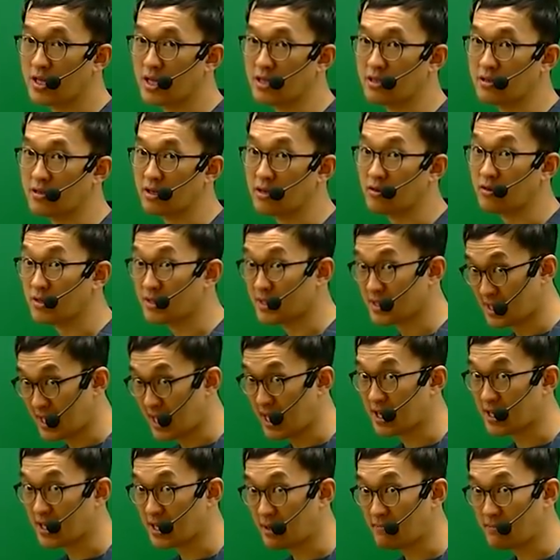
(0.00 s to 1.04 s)
나는데요.
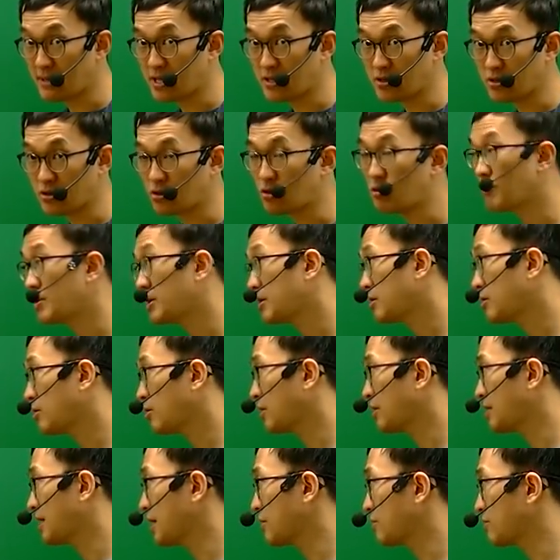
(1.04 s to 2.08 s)
잠깐만요.
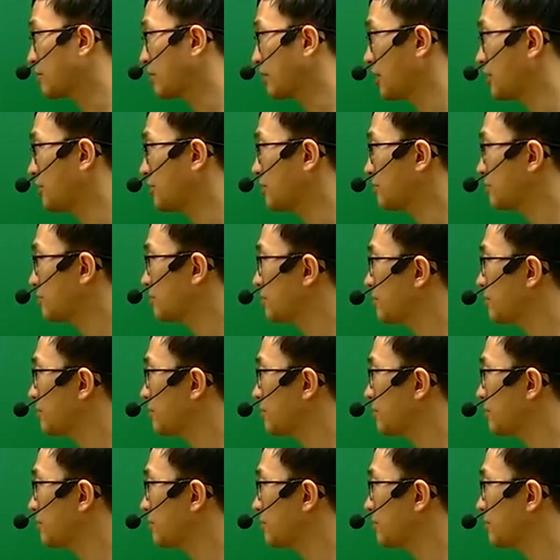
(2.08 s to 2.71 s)
비트코인 놔둘게요.